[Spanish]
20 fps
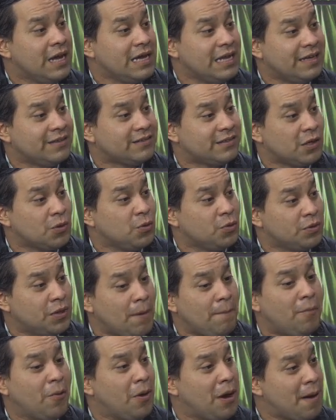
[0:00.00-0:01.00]
y en segunda
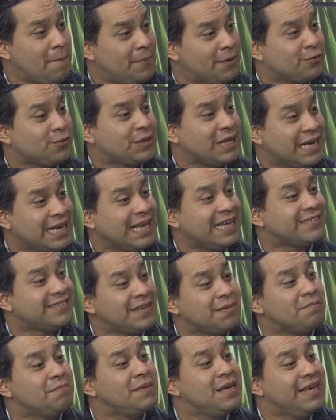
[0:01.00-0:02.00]
por las personas que
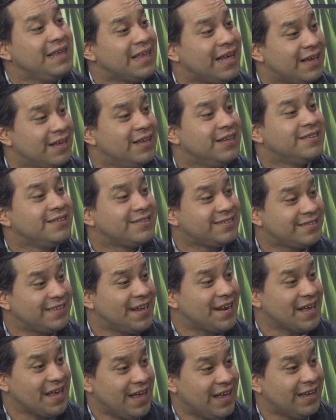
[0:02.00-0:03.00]
hacen vida
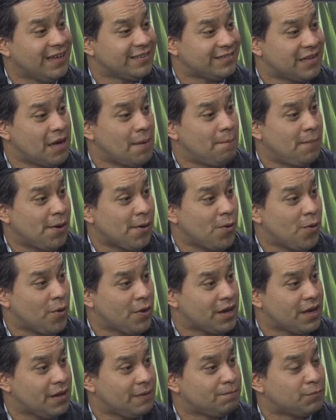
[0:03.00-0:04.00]
cerca de esas parroquias.